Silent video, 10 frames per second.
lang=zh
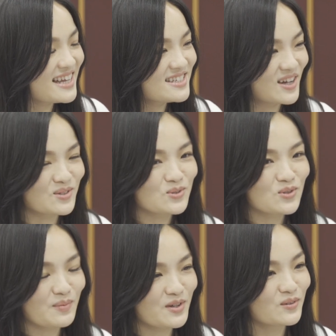带小孩出去
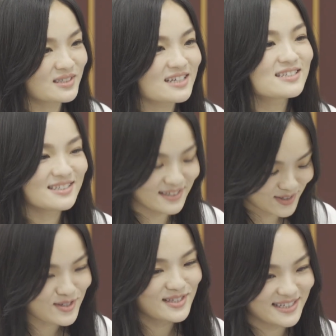外面用餐是件很
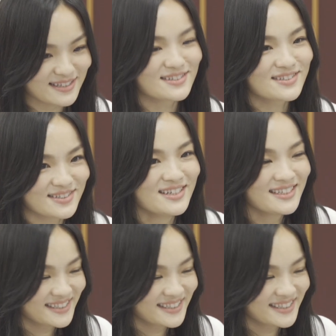刺激的事。